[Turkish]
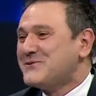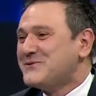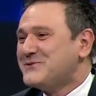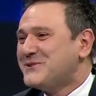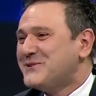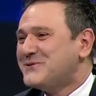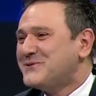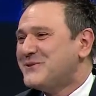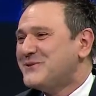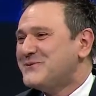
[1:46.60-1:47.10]

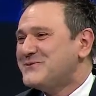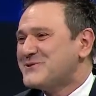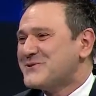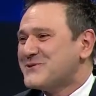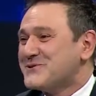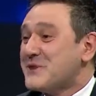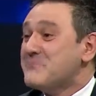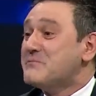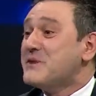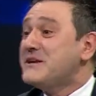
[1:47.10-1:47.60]
günde doğmuş.
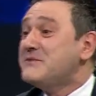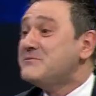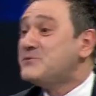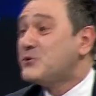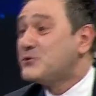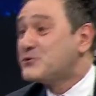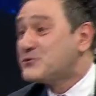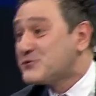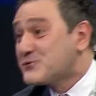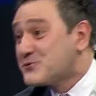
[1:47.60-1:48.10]
Evet,
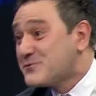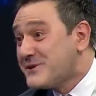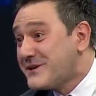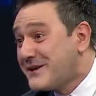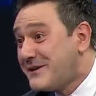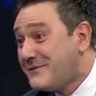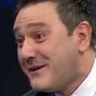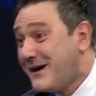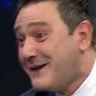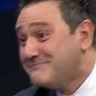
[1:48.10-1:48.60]
Benimki 31
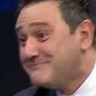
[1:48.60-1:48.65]
ama.